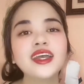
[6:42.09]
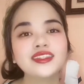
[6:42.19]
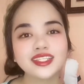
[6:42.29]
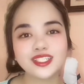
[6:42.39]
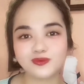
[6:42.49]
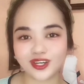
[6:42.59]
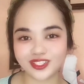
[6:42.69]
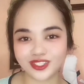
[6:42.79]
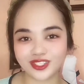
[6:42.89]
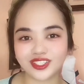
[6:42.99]
the
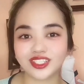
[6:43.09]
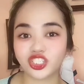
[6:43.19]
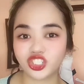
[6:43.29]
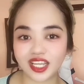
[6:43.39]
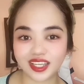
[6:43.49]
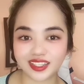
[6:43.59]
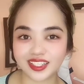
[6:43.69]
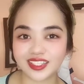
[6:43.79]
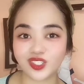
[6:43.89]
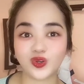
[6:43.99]
sponsors
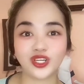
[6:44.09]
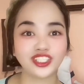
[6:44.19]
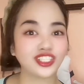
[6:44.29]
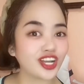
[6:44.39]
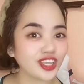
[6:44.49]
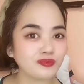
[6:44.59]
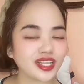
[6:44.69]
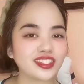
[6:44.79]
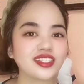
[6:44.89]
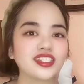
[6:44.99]
checklist or
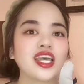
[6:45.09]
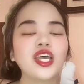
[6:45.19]
documents.